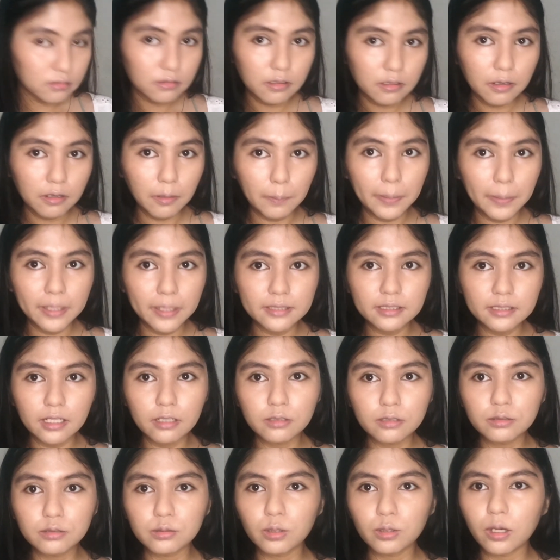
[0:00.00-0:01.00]
biasanya aku
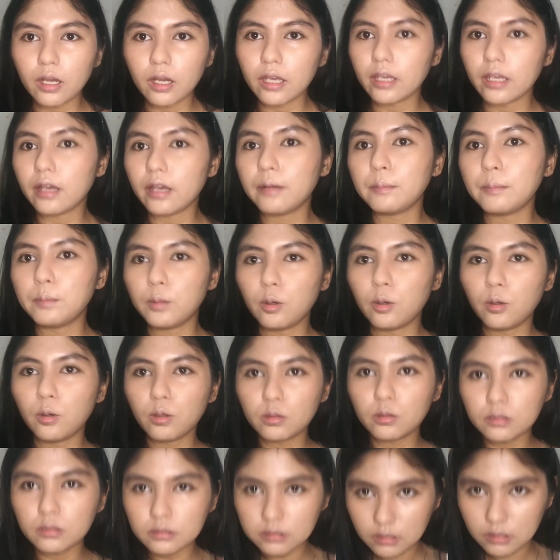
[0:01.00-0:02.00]
suka yang
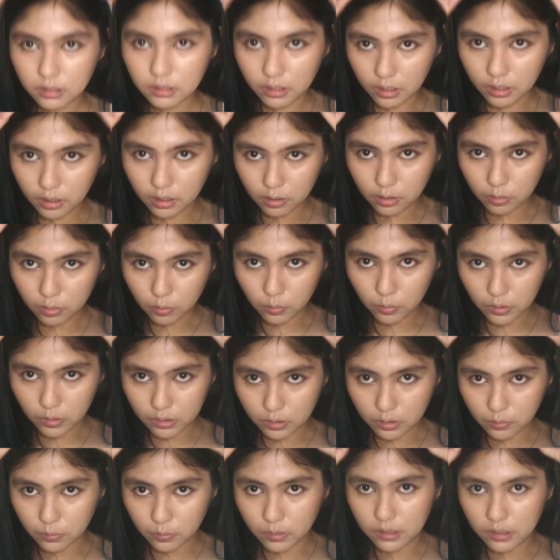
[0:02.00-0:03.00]
bold yang
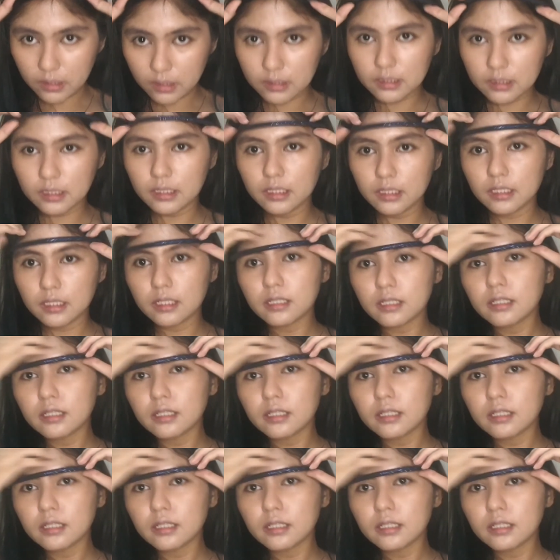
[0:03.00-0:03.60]
warna-warni